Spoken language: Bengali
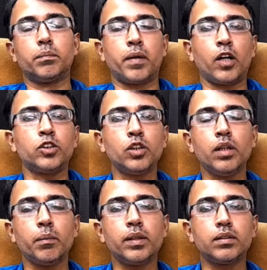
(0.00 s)

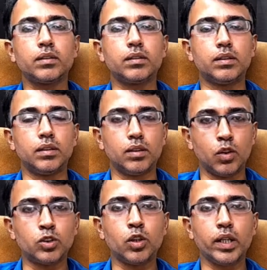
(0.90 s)
প্রায়শই আমার
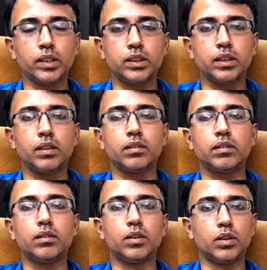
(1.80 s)
নজরে আসছে
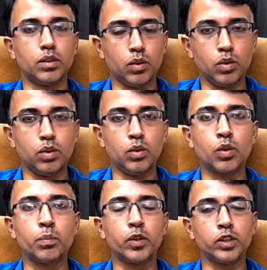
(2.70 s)

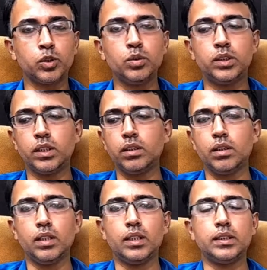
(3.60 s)
লোকমুখে শুনছি
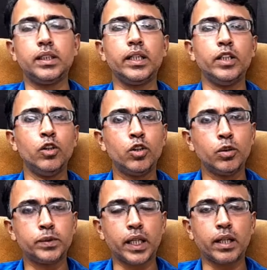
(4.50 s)
যে
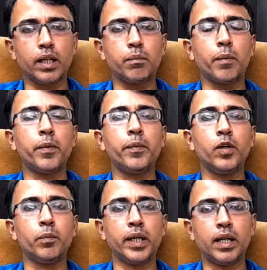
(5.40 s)
ইউটিউব চ্যানেলে বা
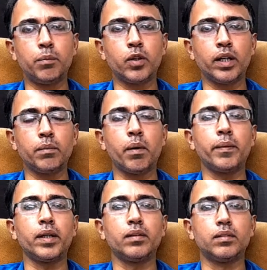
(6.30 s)
বিভিন্ন বিজ্ঞাপনে
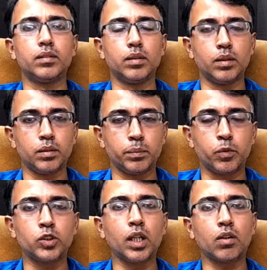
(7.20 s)
এইভাবে
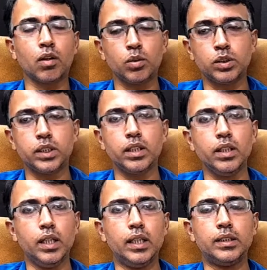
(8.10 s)
প্রচার করা হচ্ছে
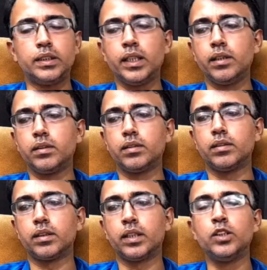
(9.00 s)
যে
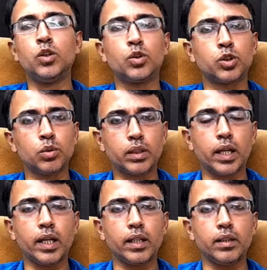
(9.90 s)
কিছু ওষুধ
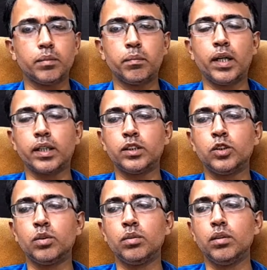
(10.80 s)
খেলে বা কিছু